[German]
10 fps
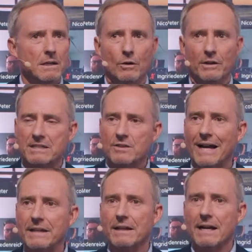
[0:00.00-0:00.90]
Und der
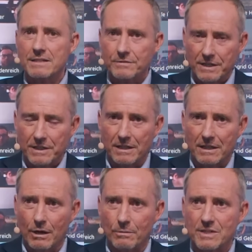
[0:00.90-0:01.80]
zweite ganz wichtige
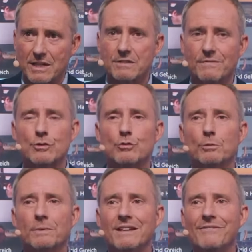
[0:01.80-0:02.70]
Glaubenssatz, was du
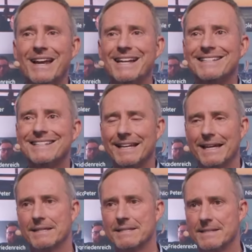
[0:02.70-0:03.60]
über die Welt
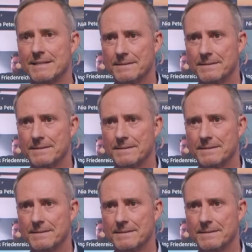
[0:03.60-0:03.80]
denkst.